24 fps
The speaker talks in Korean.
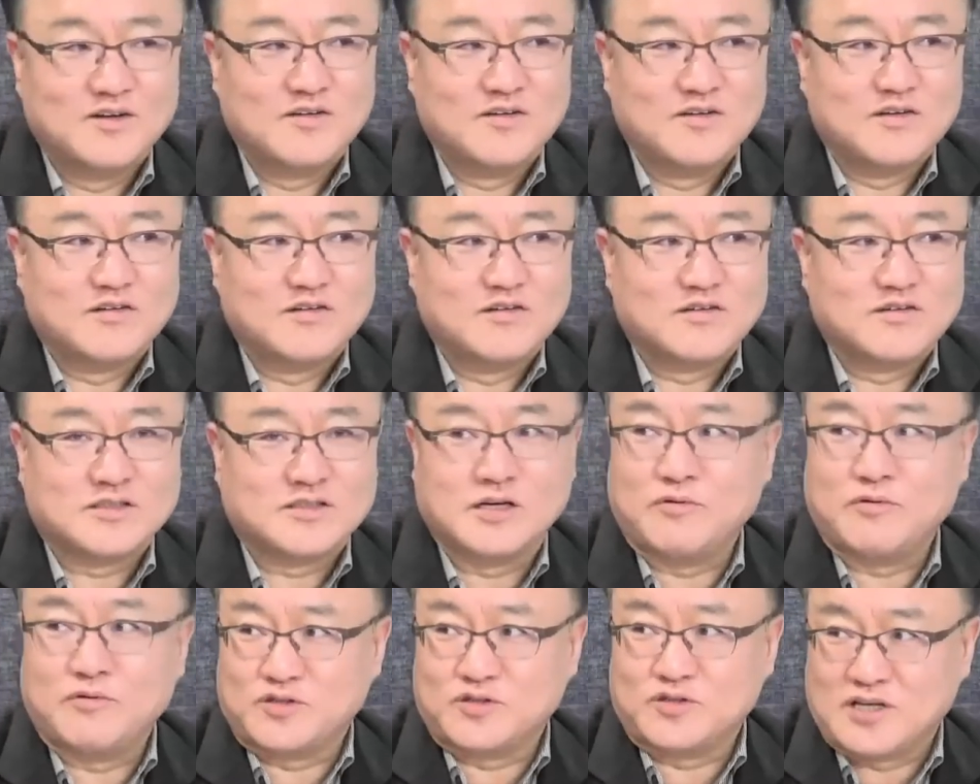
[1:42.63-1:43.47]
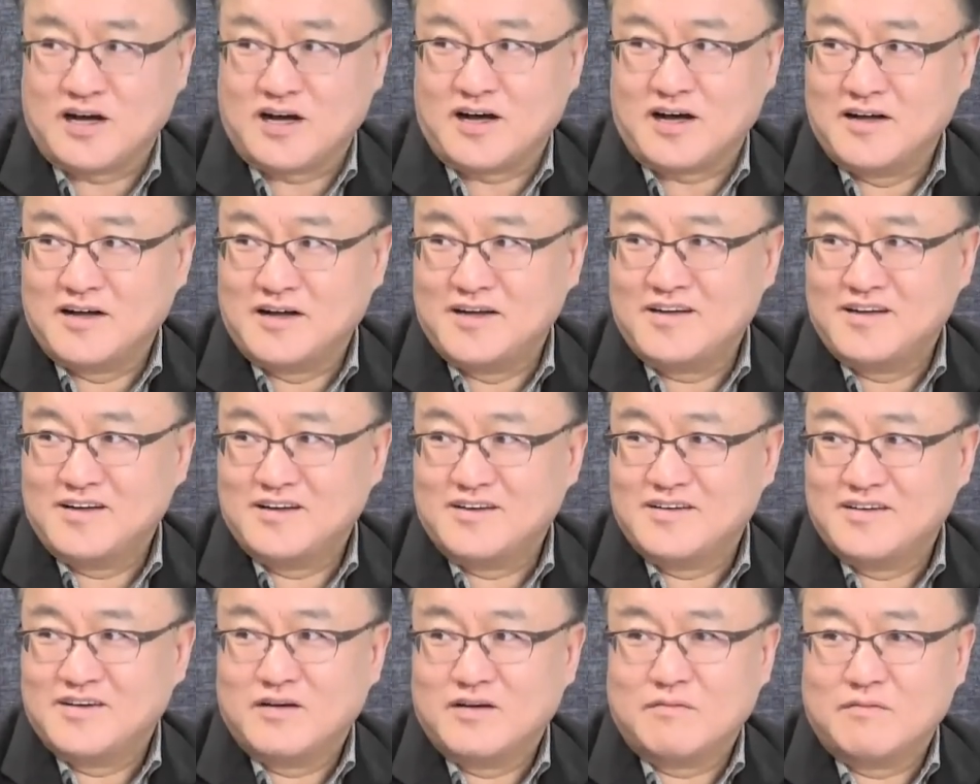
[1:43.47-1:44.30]
서 변호사. 네.
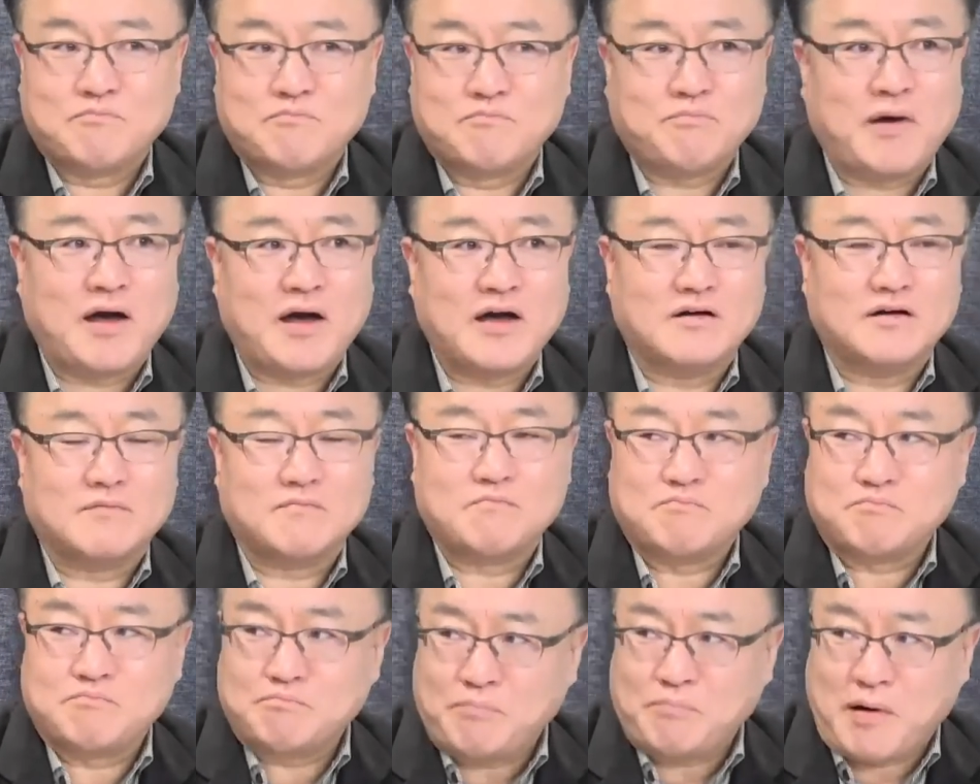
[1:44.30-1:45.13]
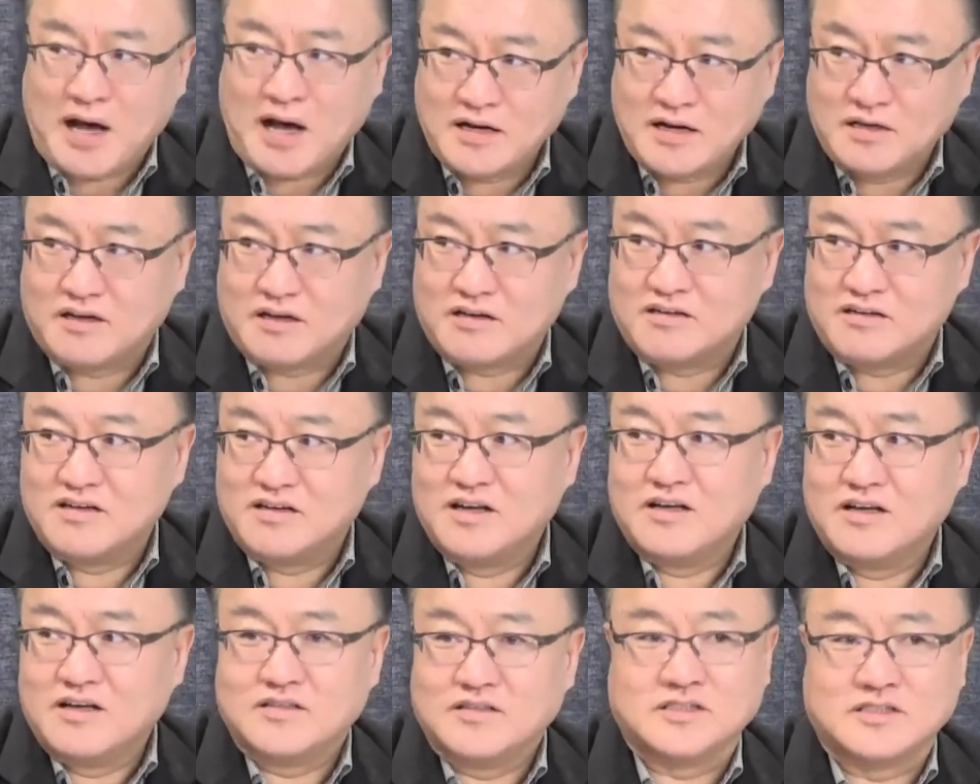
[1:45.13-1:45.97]
판결,
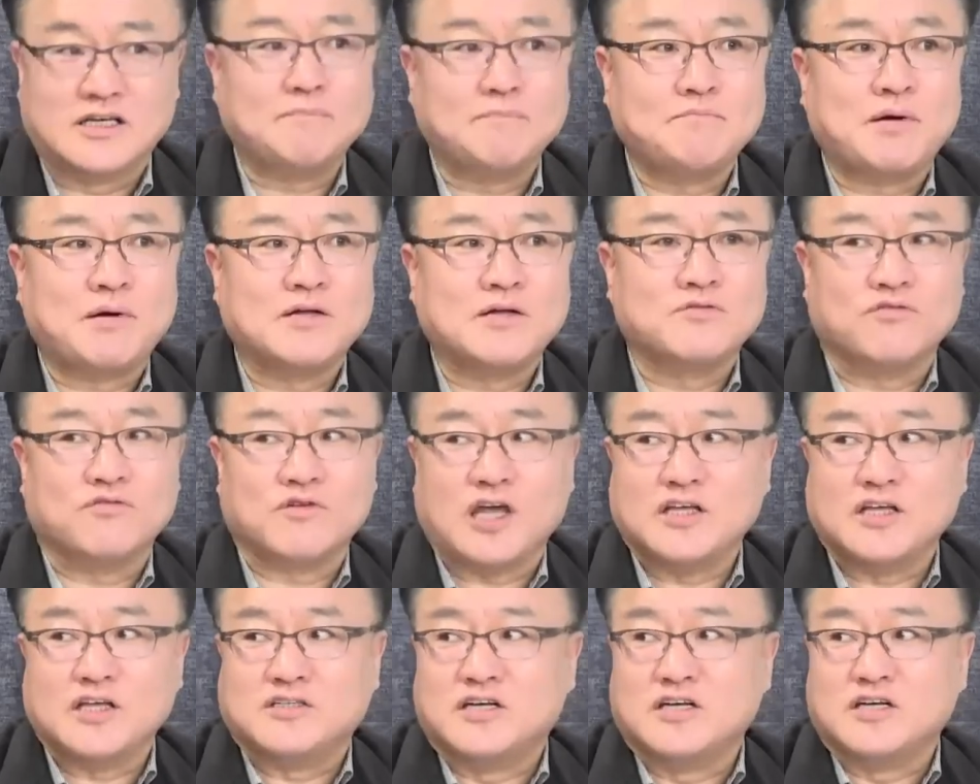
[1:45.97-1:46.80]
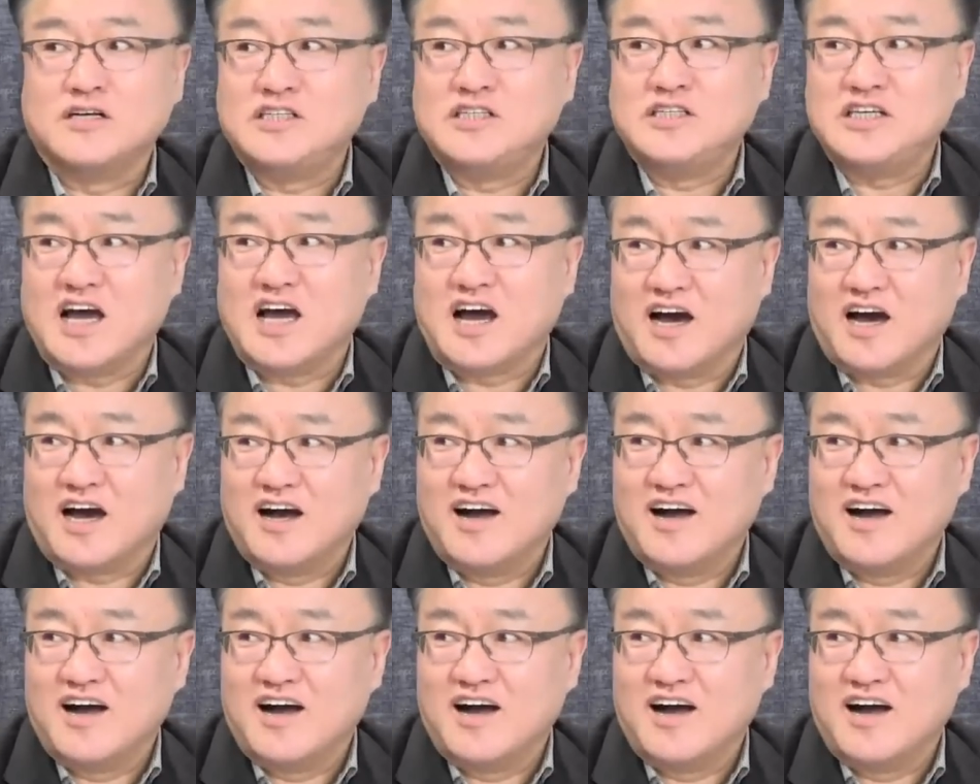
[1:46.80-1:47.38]
재판독이 정치야.